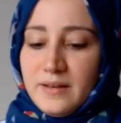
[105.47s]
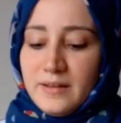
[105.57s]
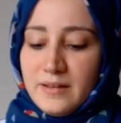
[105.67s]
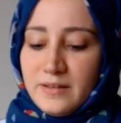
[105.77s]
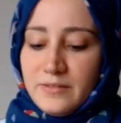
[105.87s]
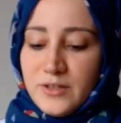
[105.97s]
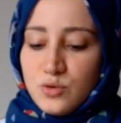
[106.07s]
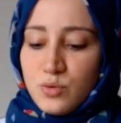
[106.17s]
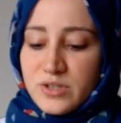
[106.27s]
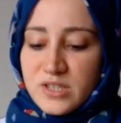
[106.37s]
Ee, ve
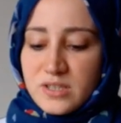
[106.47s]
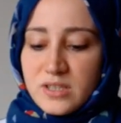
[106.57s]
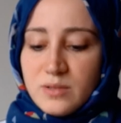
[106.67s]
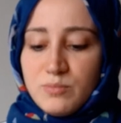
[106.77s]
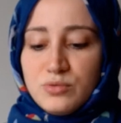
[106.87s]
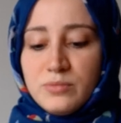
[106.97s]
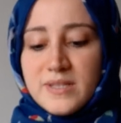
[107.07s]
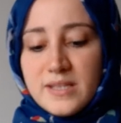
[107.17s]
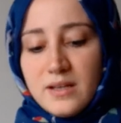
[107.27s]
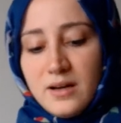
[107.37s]
çok şık. Bunu
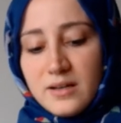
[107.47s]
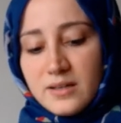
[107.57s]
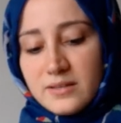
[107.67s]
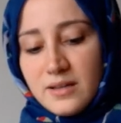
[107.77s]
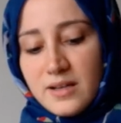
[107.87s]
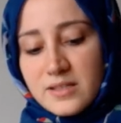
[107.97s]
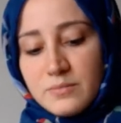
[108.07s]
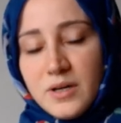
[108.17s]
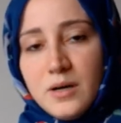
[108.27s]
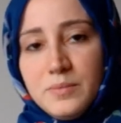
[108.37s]
mesela arkada
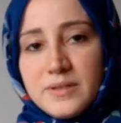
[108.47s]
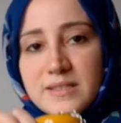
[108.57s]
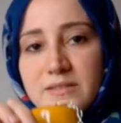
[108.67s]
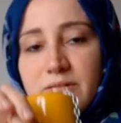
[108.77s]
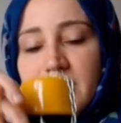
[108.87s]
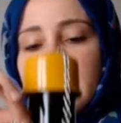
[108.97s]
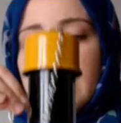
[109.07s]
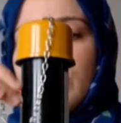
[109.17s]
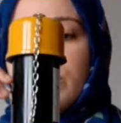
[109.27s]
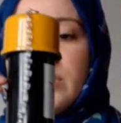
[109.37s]
asma aparatı var
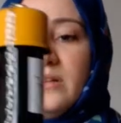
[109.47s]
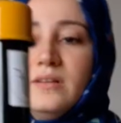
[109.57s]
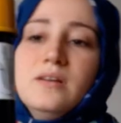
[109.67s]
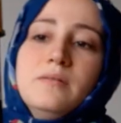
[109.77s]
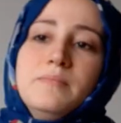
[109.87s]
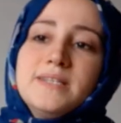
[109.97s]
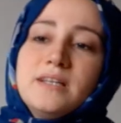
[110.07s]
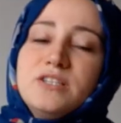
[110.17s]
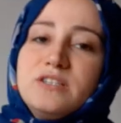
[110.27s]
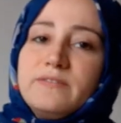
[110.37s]
yine. Buradan
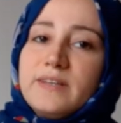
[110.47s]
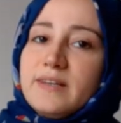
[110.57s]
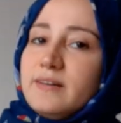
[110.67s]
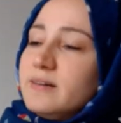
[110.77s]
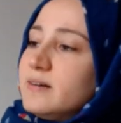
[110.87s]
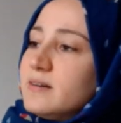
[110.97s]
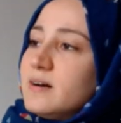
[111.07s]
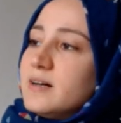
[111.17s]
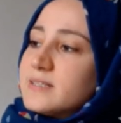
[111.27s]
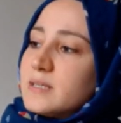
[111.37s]
mesela çiviye
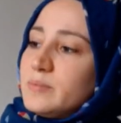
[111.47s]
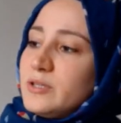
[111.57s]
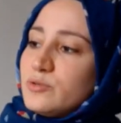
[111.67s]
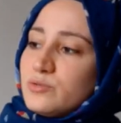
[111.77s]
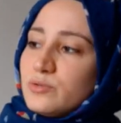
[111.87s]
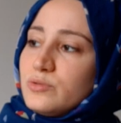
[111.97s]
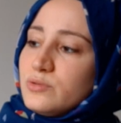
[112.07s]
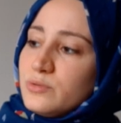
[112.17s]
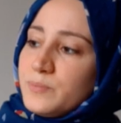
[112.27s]
asabiliyorsunuz.